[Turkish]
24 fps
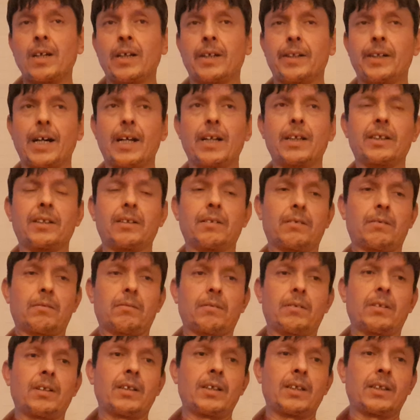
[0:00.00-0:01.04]
Yani
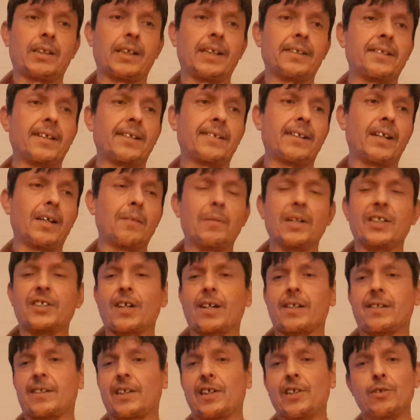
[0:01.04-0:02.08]
geçen sene
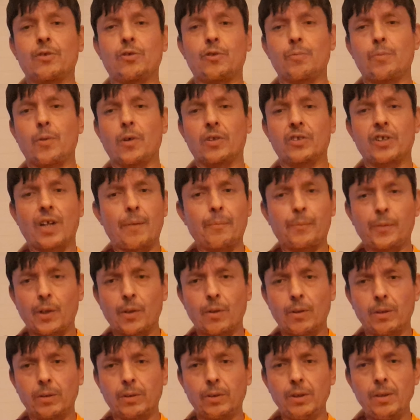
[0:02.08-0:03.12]
Başakşehir Spor şampiyon
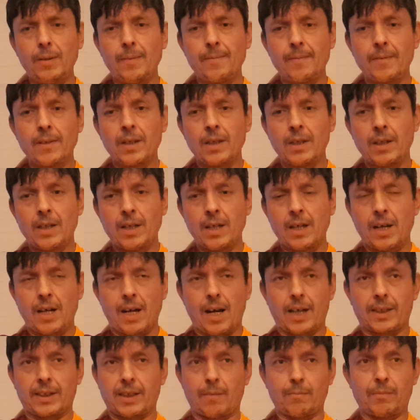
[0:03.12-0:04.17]
oldu.
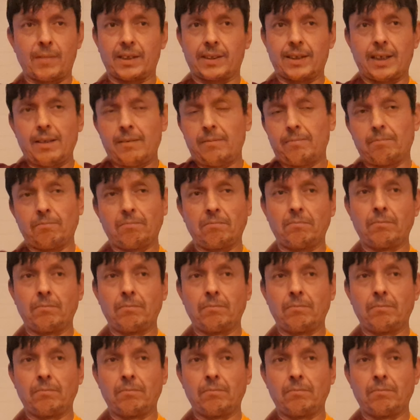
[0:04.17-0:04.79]
Adamla da